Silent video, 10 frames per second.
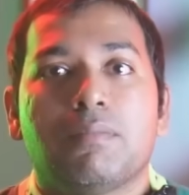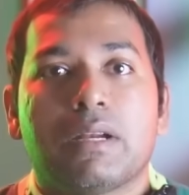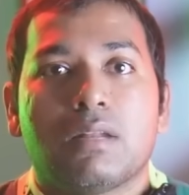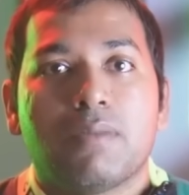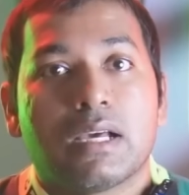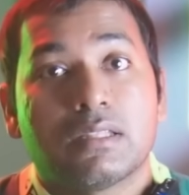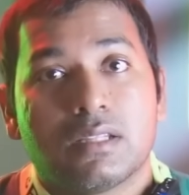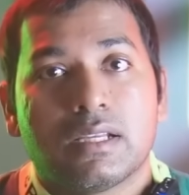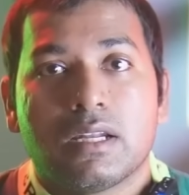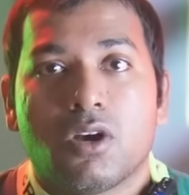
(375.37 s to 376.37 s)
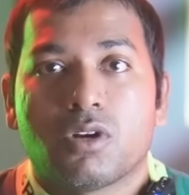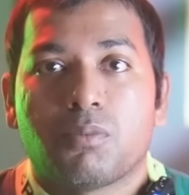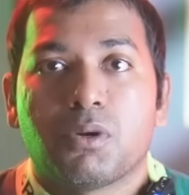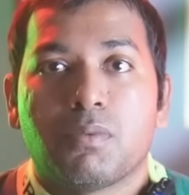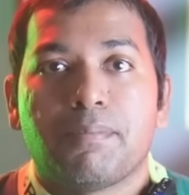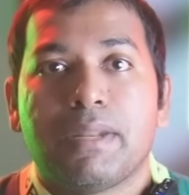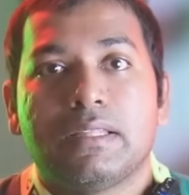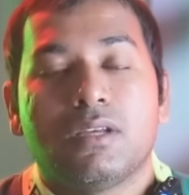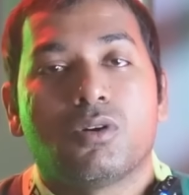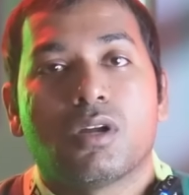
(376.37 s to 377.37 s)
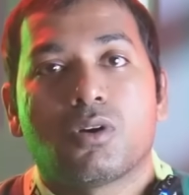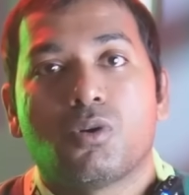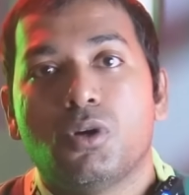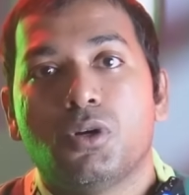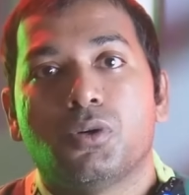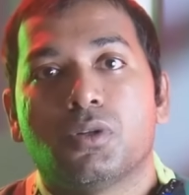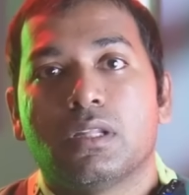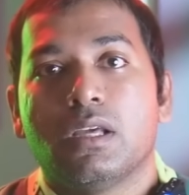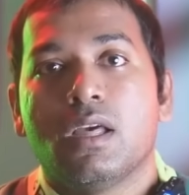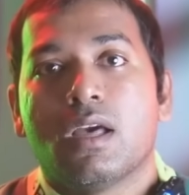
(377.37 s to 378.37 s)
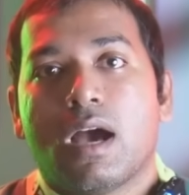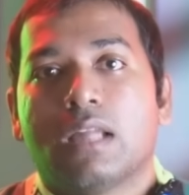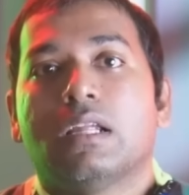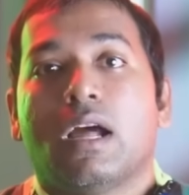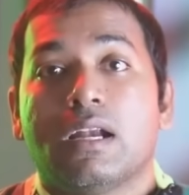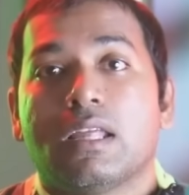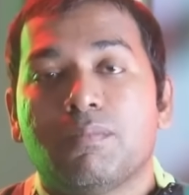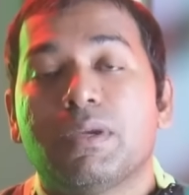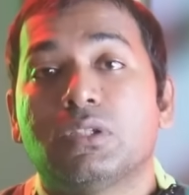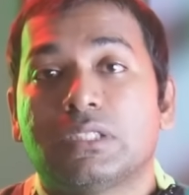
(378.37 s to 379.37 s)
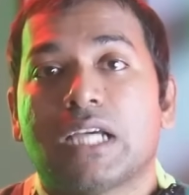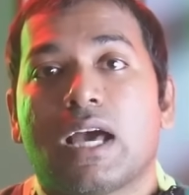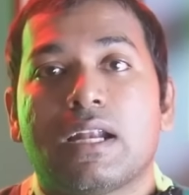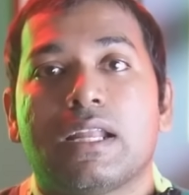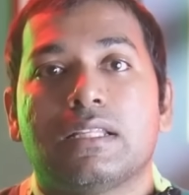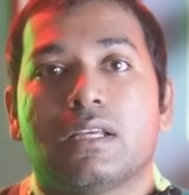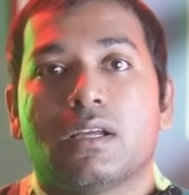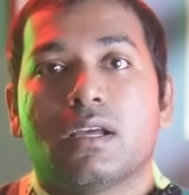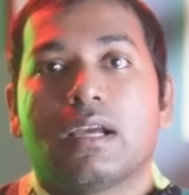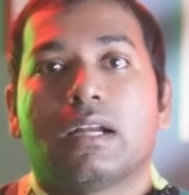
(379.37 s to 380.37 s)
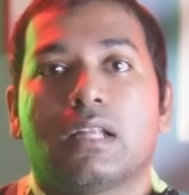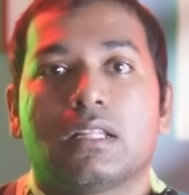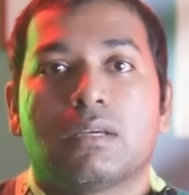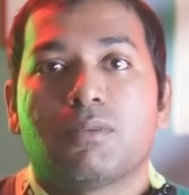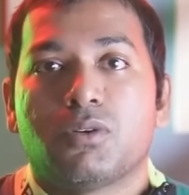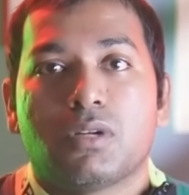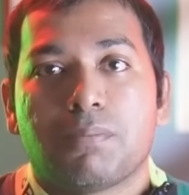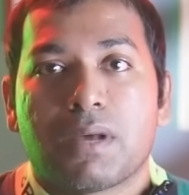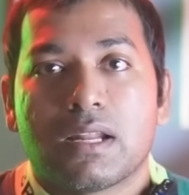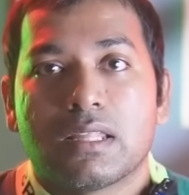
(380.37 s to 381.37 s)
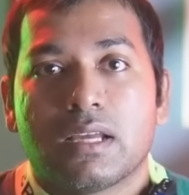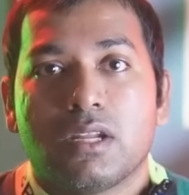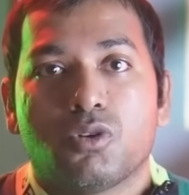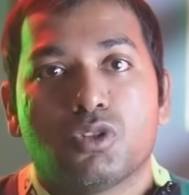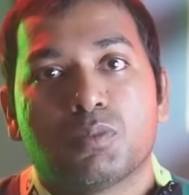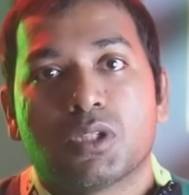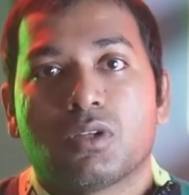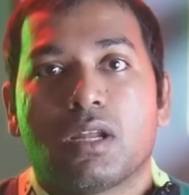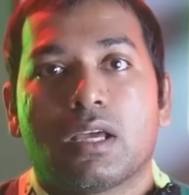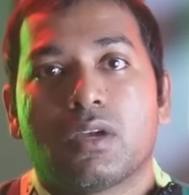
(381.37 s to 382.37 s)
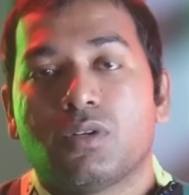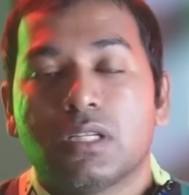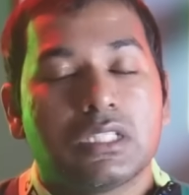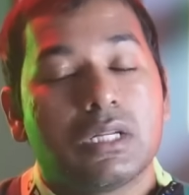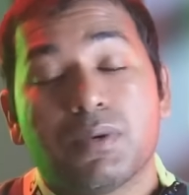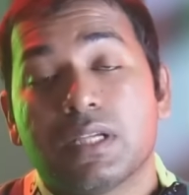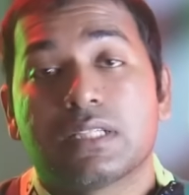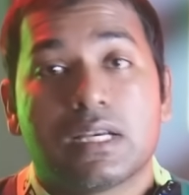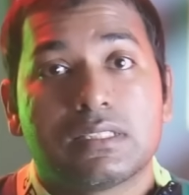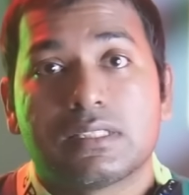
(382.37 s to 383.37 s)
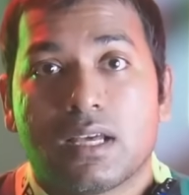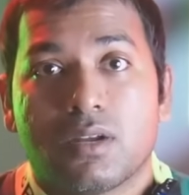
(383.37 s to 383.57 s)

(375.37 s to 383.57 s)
మెటల్ మీకు అంత దగ్గరగా ఉన్నప్పుడు మీ బ్రీతింగ్ కూడా కోల్డ్ ఉంటుంది అది అండ్ అది మీకు చాలా డేంజర్ గంటల సమయం ఉంటే పర్లేదు కానీ రోజు మొత్తం అలాగే ఉంటే చనిపోయే ఛాన్స్ చాలా